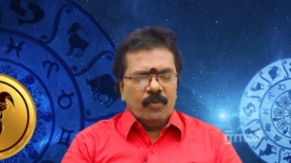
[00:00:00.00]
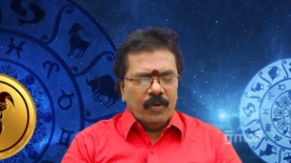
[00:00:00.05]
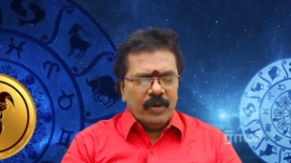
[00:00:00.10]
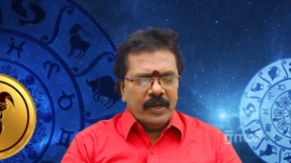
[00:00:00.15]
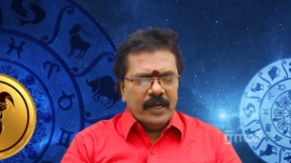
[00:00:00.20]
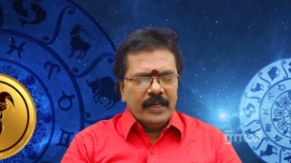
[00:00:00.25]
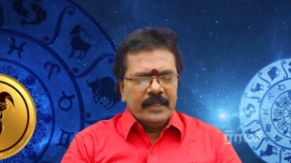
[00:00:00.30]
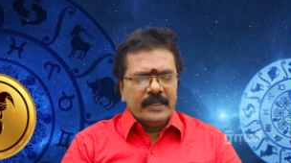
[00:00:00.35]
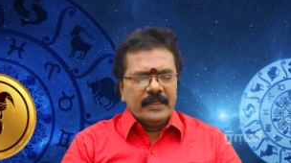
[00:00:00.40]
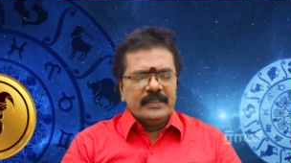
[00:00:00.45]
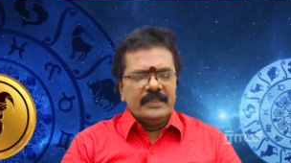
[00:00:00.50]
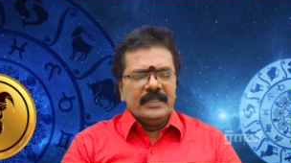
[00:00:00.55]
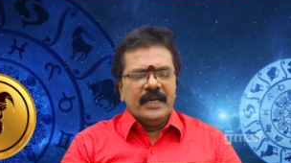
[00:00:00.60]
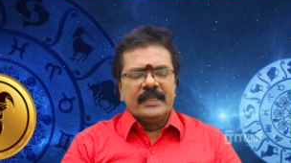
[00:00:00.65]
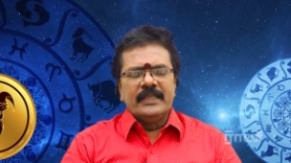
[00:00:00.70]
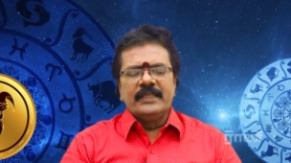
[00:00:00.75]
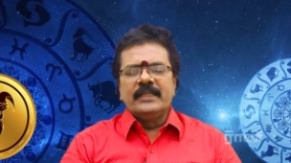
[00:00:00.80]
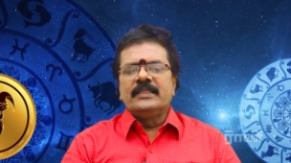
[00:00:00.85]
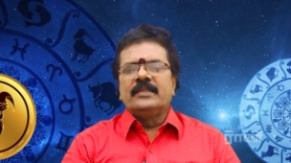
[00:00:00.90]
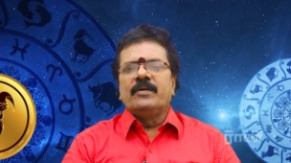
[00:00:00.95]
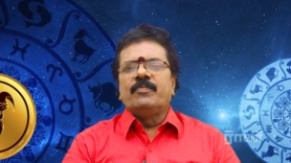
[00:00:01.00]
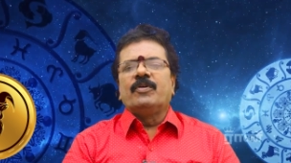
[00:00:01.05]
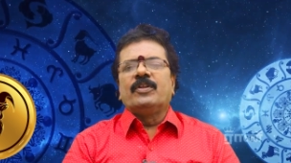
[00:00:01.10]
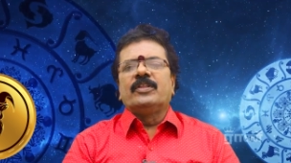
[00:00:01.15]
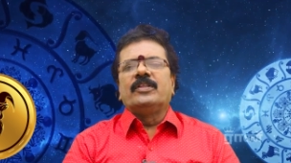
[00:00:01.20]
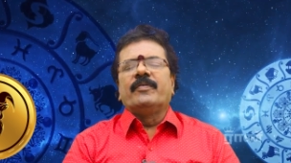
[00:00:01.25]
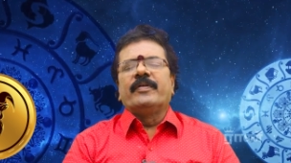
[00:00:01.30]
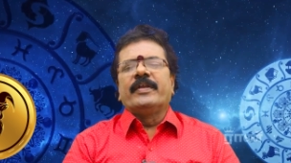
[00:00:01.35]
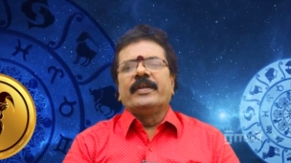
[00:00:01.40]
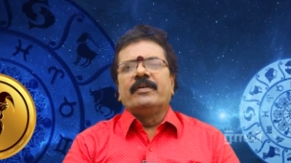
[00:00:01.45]
உங்களுக்கு ஜாதகத்தை
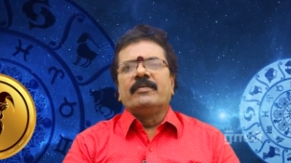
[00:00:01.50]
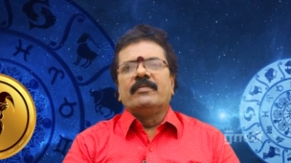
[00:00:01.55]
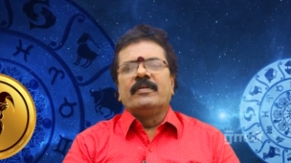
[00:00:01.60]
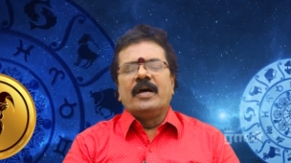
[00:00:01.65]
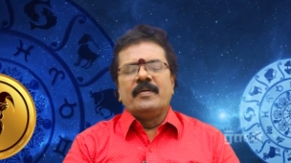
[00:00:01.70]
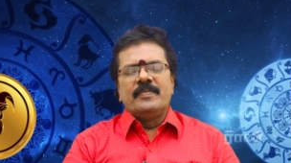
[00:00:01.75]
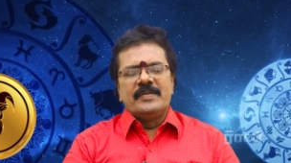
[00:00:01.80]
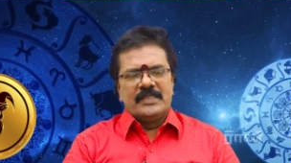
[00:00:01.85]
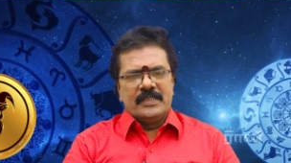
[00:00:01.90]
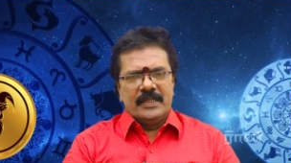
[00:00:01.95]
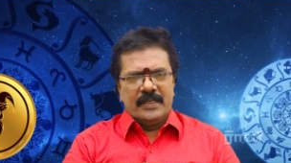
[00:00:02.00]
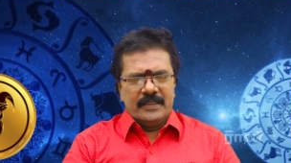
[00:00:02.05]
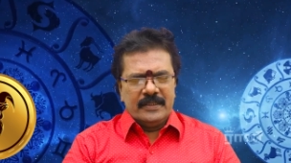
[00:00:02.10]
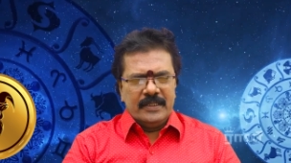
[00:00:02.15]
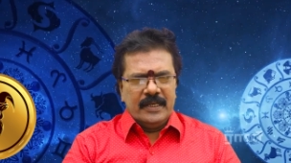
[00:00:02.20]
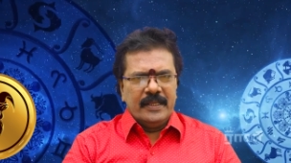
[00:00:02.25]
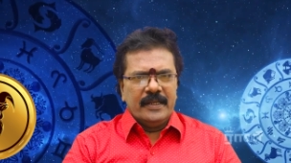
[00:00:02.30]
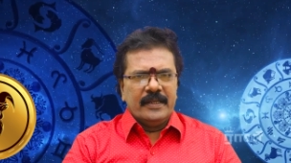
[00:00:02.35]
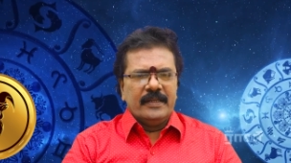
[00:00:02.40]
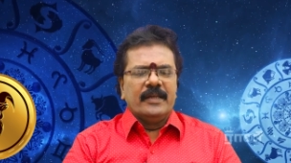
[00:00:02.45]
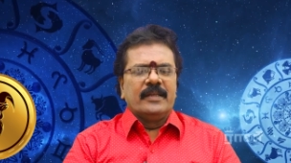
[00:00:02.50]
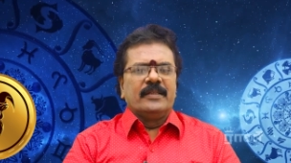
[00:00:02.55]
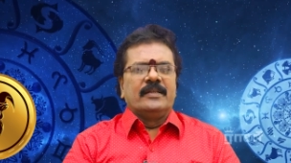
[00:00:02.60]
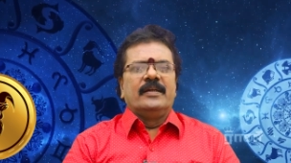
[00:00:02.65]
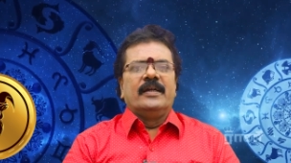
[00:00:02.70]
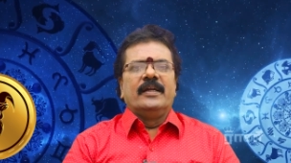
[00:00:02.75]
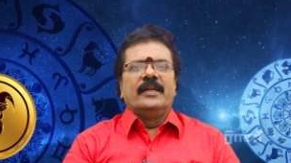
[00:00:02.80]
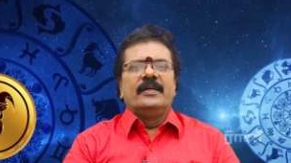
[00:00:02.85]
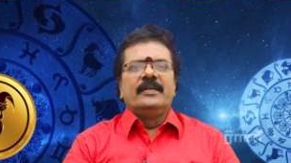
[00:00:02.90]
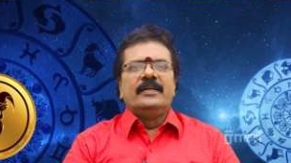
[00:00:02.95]
பொறுத்த வரைக்கும் லாபஸ்தானத்தில்
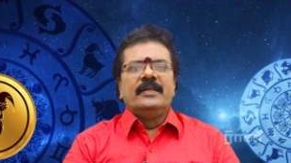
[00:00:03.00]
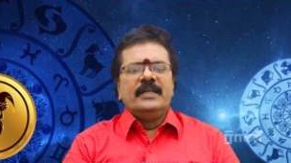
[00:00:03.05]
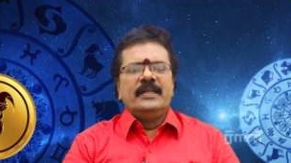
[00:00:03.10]
இருக்கிறதுனால